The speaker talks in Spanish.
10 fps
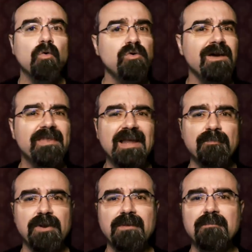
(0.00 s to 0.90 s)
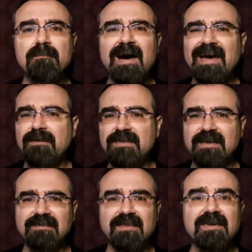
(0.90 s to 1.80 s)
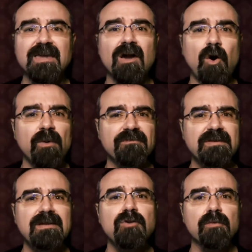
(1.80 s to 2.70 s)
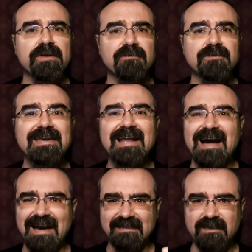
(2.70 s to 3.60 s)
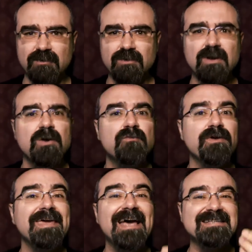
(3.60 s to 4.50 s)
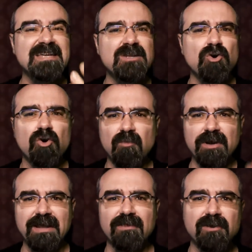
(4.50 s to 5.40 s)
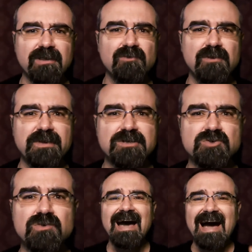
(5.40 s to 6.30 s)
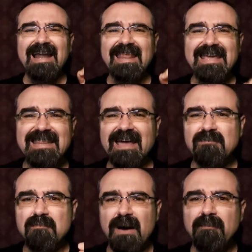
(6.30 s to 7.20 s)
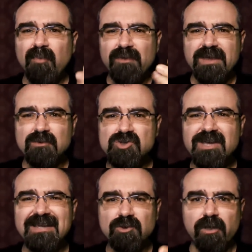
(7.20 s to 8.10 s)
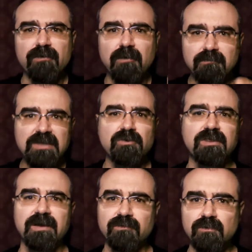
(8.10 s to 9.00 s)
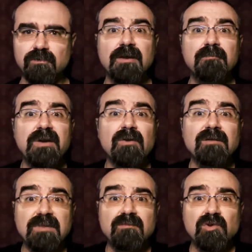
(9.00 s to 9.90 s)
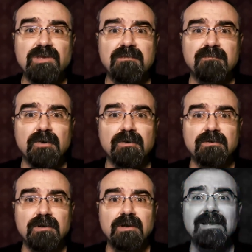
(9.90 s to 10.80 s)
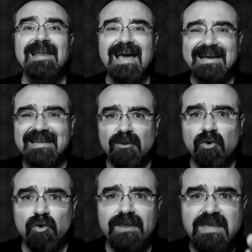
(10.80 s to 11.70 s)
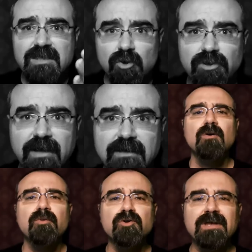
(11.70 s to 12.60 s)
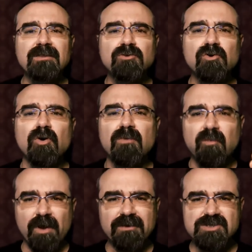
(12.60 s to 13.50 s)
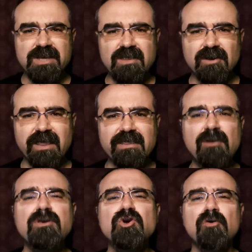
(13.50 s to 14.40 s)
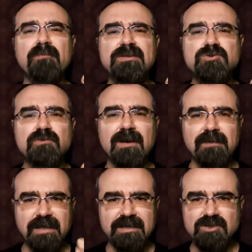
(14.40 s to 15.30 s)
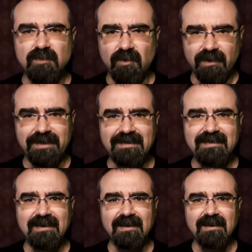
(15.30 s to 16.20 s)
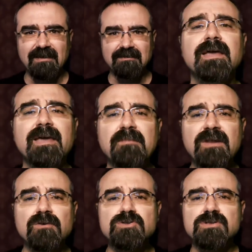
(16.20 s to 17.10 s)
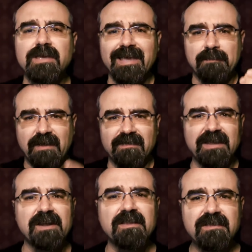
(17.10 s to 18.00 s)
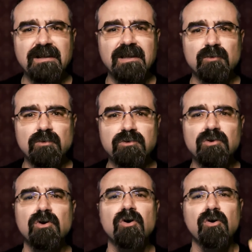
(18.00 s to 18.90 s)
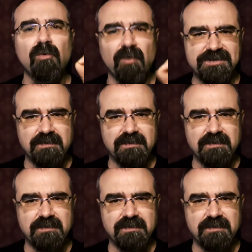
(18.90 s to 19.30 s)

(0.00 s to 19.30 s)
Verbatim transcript: Una de las pruebas más evidentes de que Howard Phillips Lovecraft era ateo fue que asignó como creador del universo a la deidad más poderosa de todos los mitos de Cthulhu, pero al mismo tiempo la catalogó de idiota. Por tanto, como buenos seguidores de lo inconmensurable que somos en este canal, qué menos que aprender a rendirle culto como es